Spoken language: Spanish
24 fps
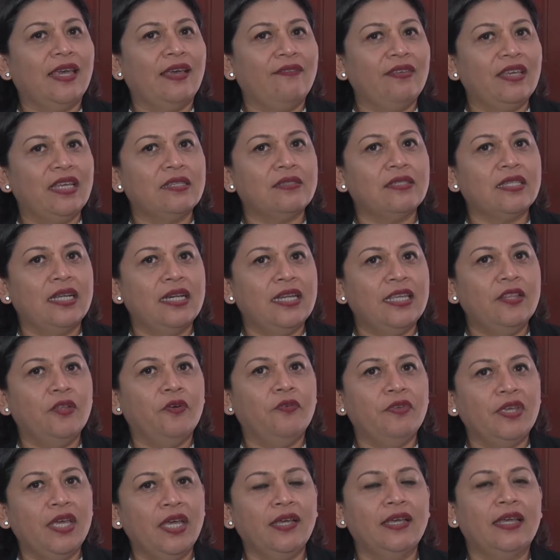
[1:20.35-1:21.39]
que había
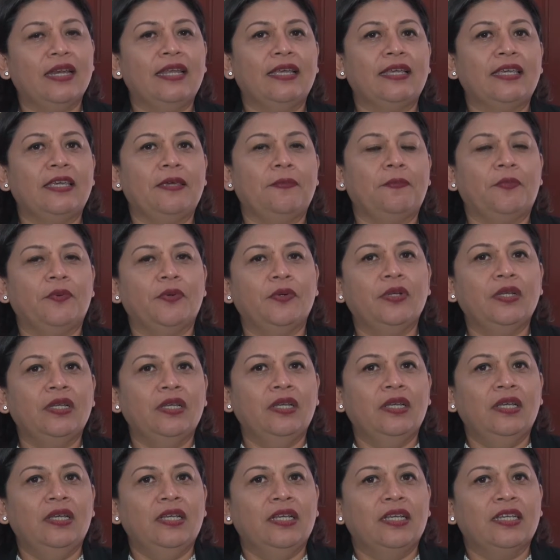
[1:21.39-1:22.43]
salido bien el equipo
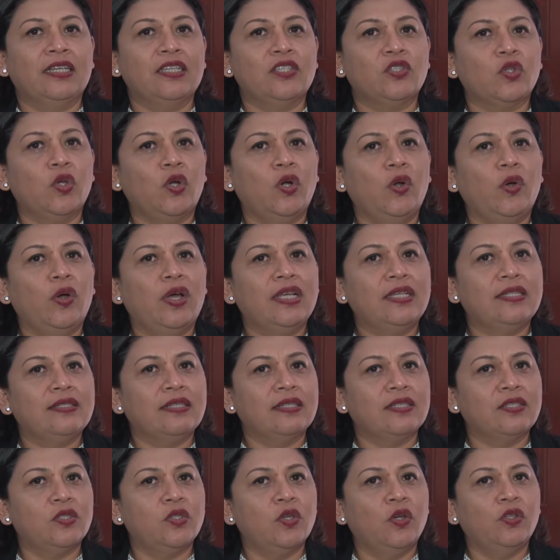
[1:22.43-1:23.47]
que solo a
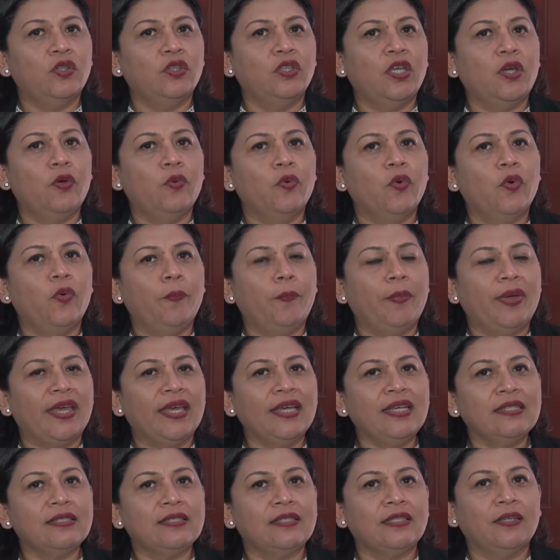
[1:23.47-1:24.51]
excepción de un
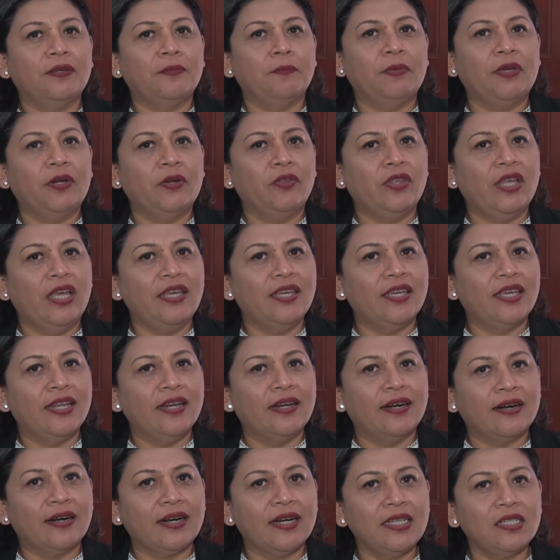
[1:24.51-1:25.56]
OPS, pero de ahí que
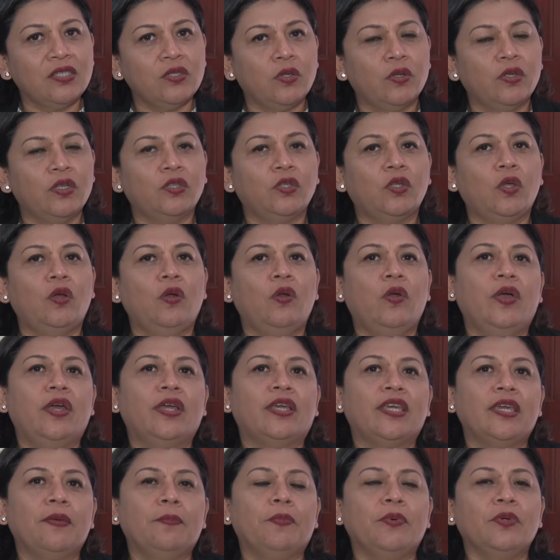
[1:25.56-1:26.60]
el resto de todos los
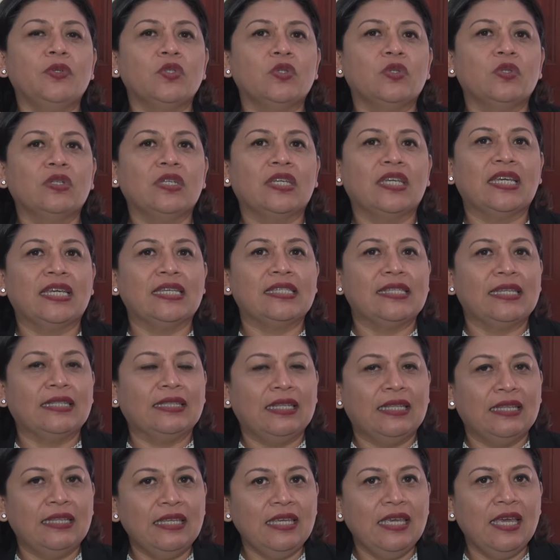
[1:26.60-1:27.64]
equipos que se
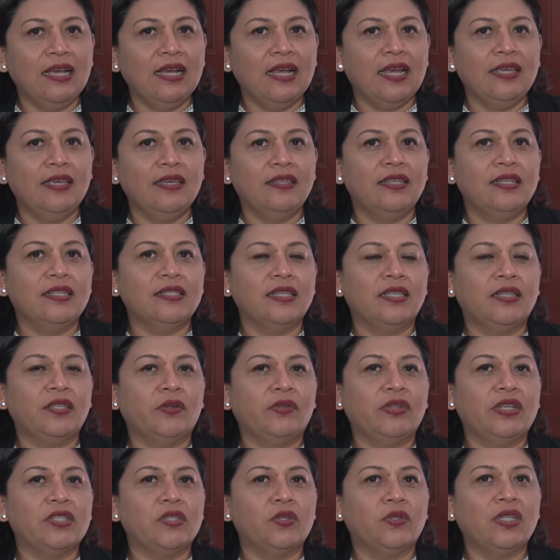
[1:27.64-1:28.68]
tenían ahí en el
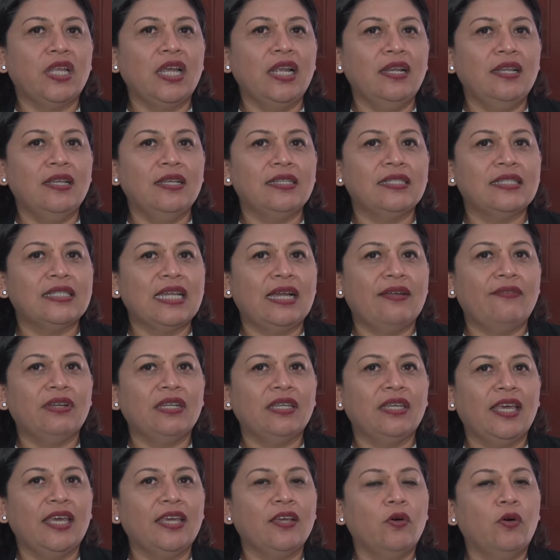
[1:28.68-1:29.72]
Centro Nacional
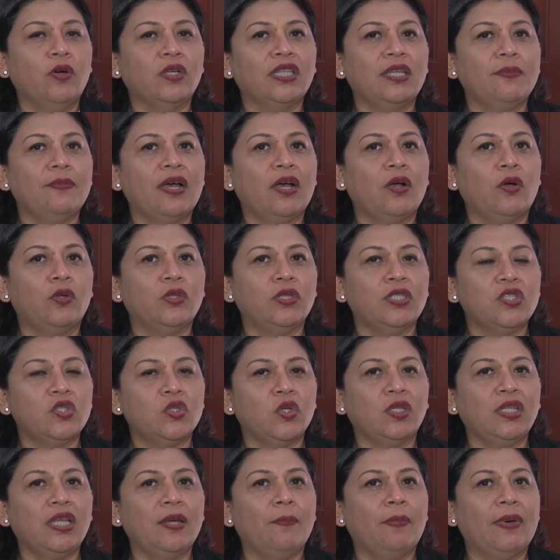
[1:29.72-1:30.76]
estaban en óptimas
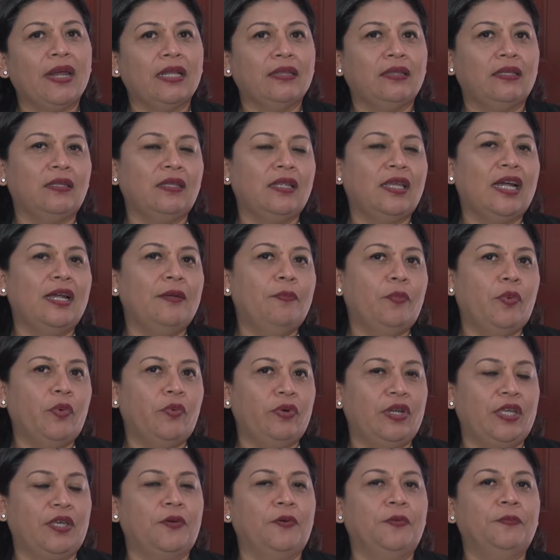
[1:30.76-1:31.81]
condiciones para atender al
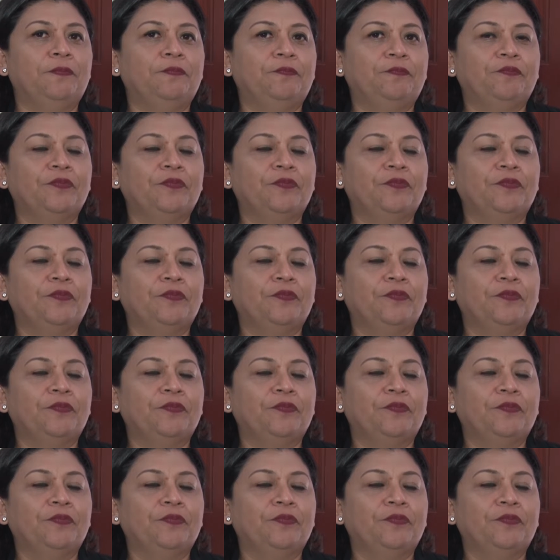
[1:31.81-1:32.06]
público.